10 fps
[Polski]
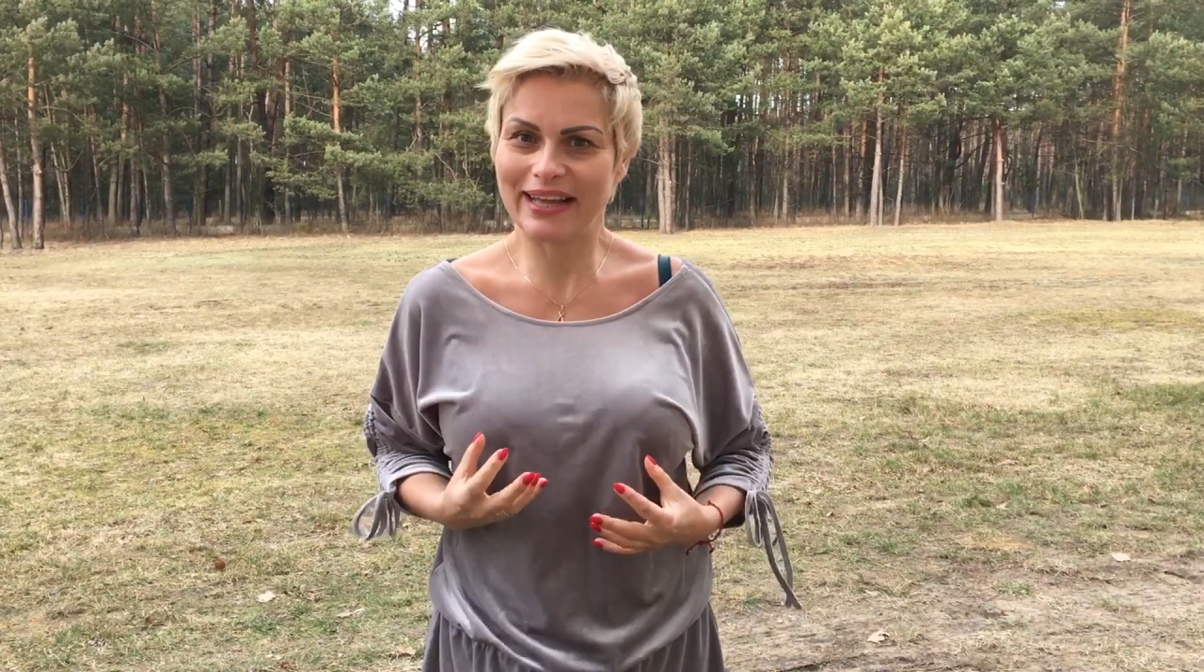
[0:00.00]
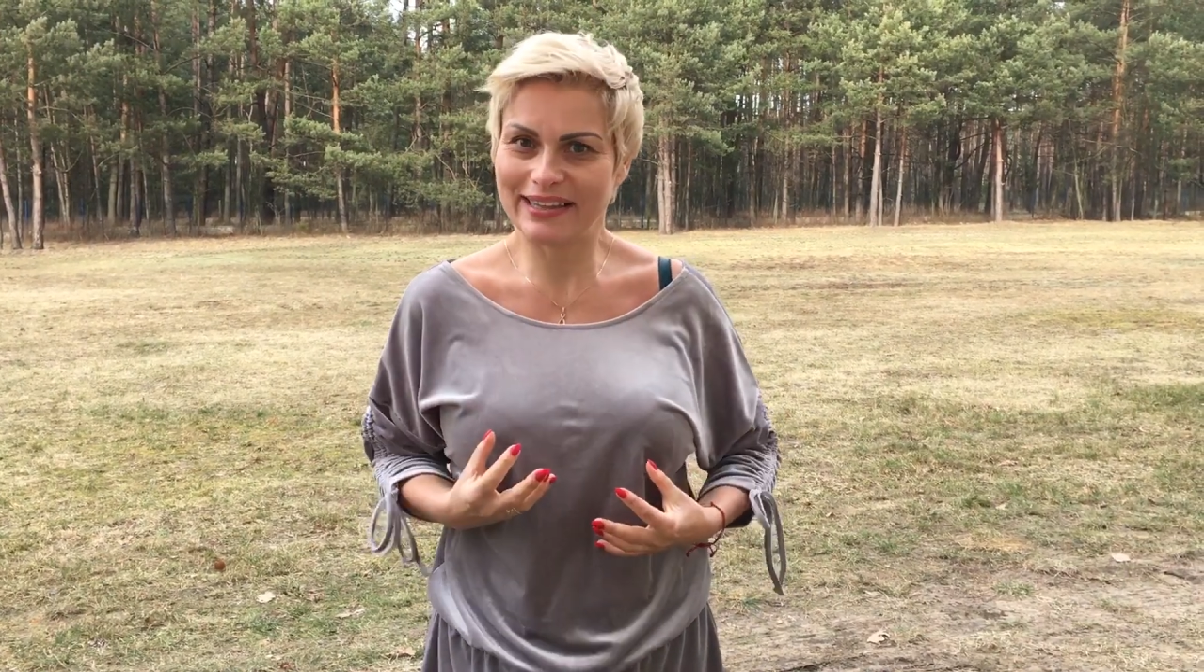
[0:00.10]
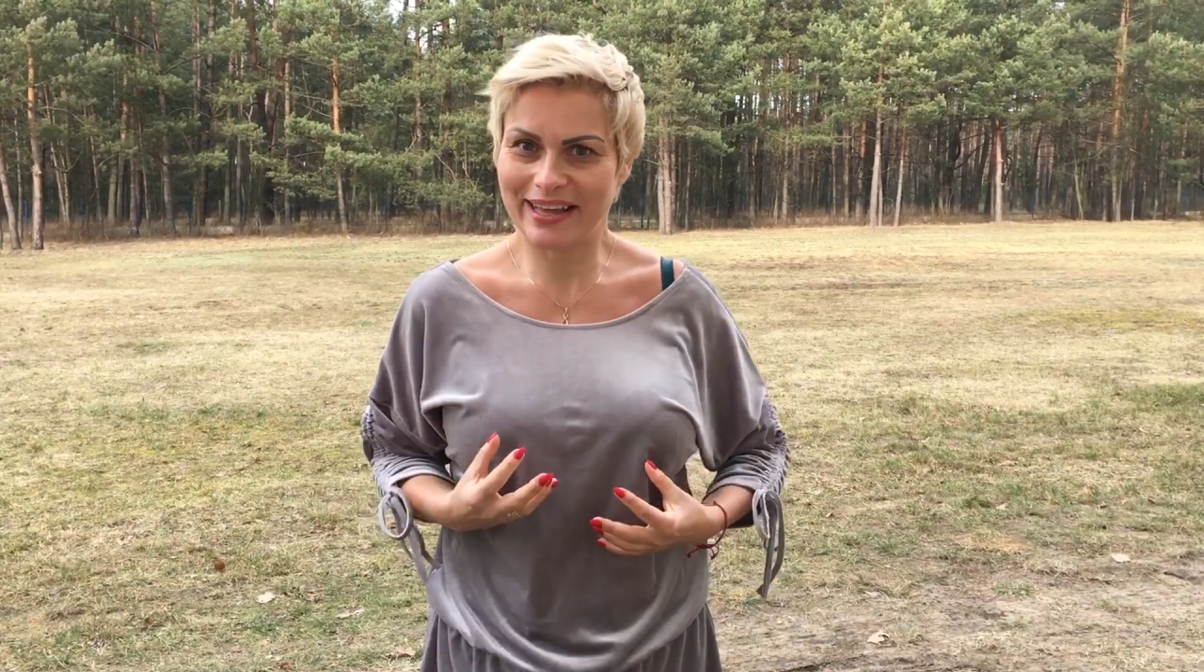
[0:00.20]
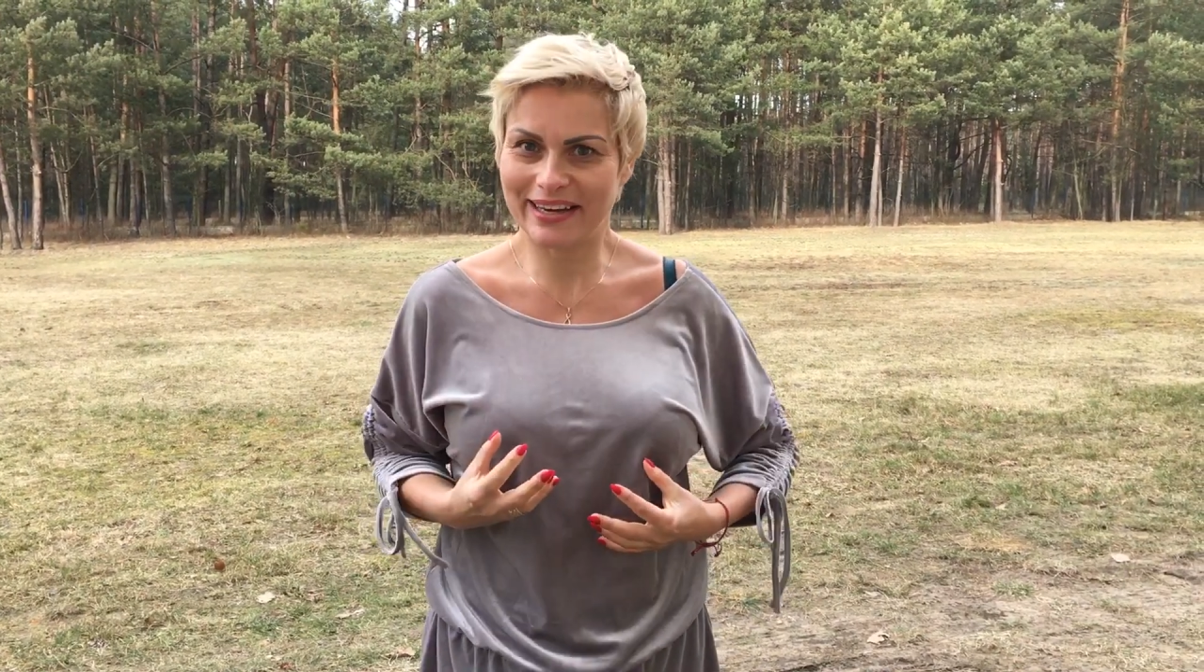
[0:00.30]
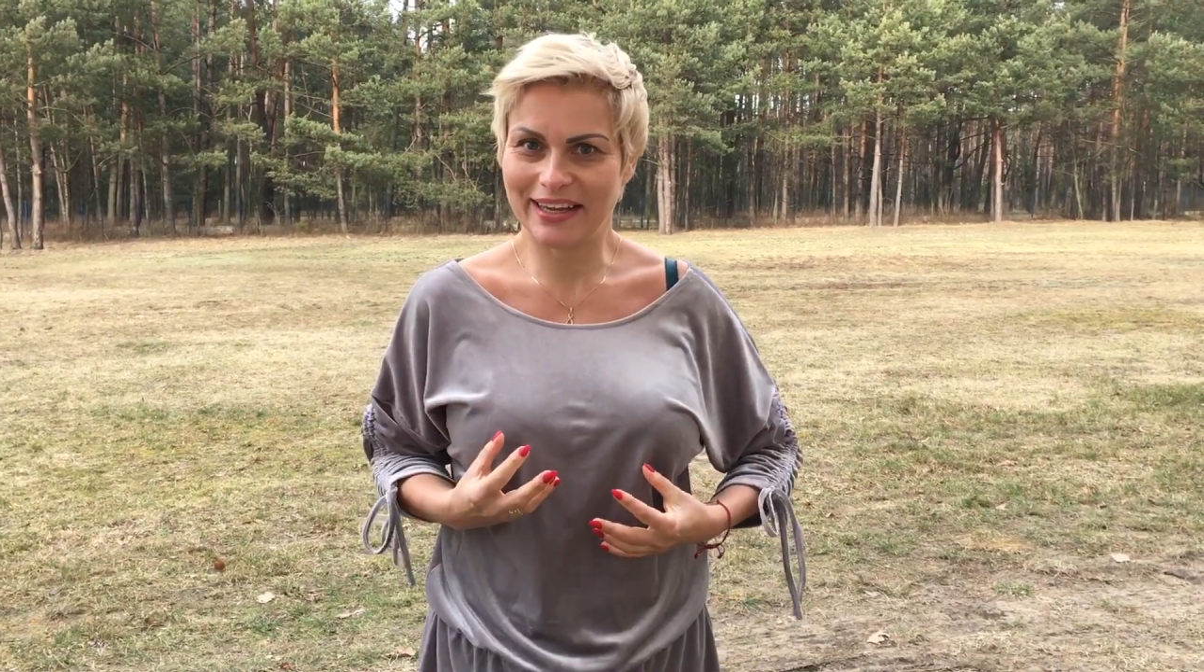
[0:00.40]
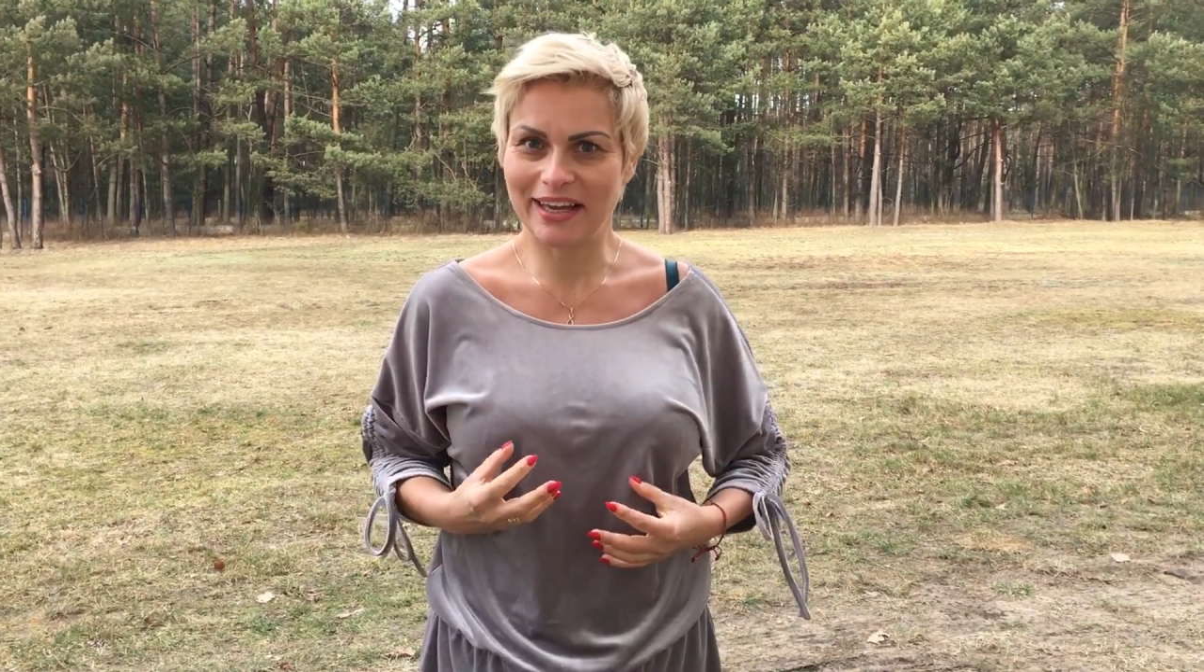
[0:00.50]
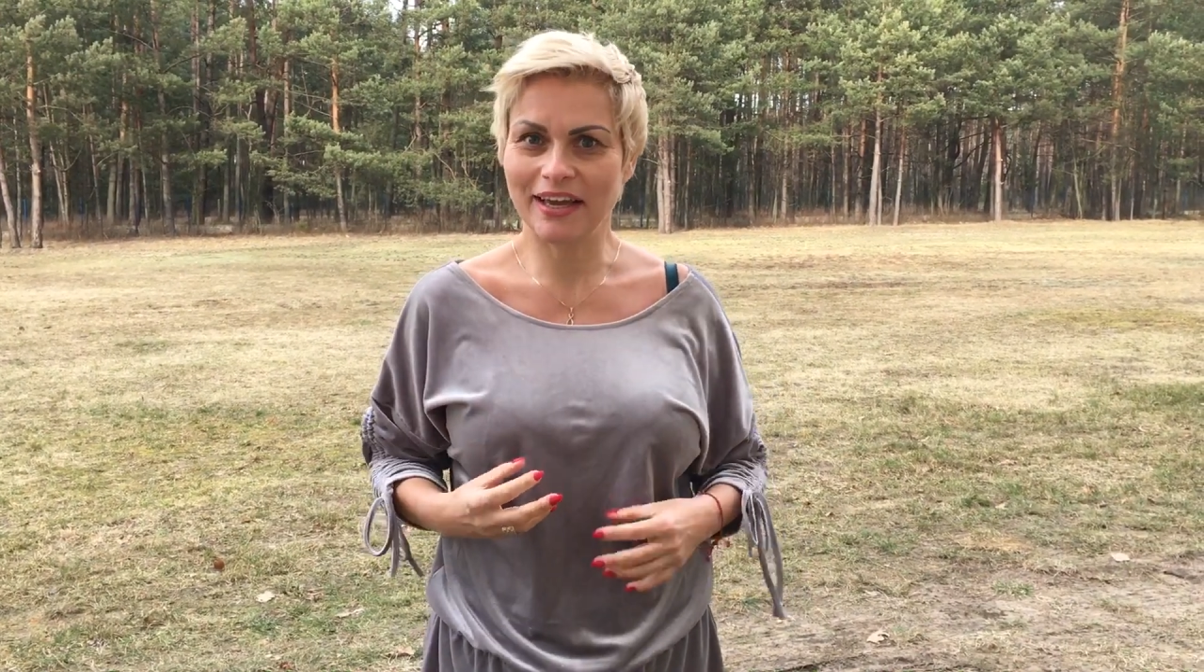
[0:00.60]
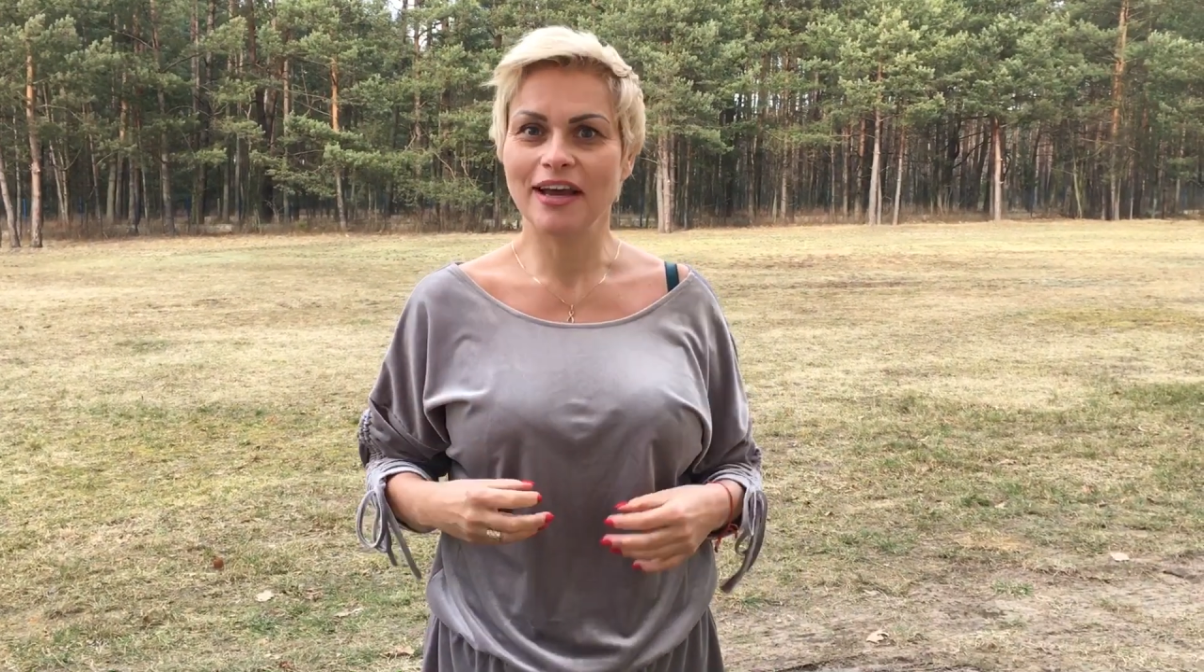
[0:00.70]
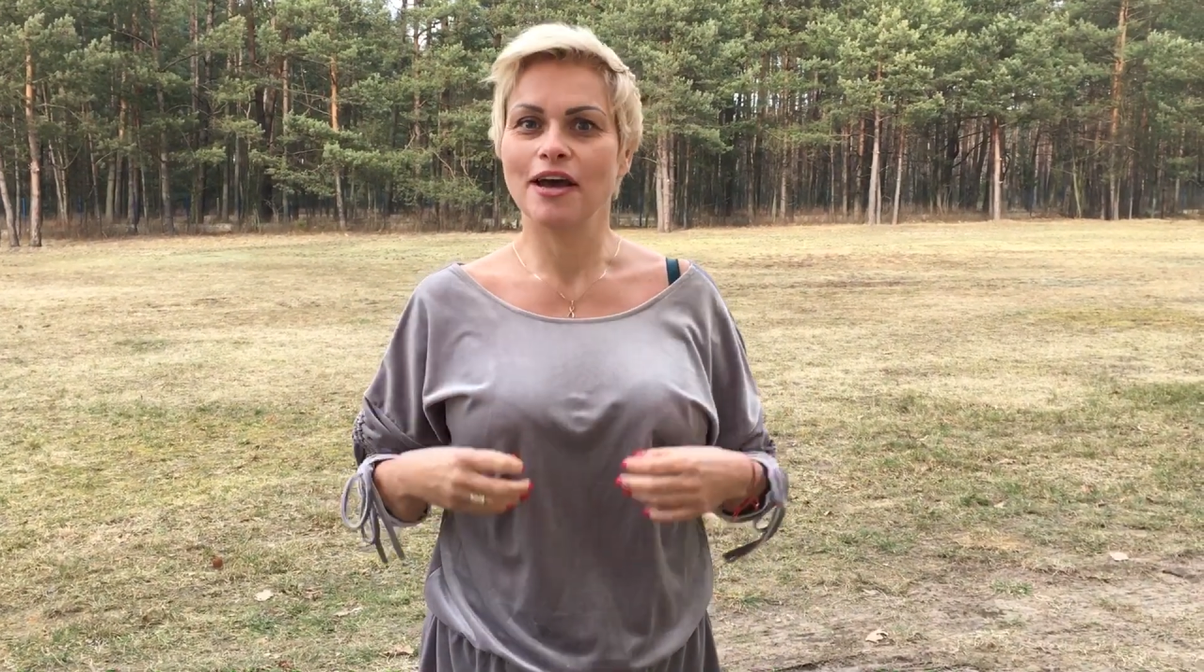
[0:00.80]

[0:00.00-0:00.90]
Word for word: energii,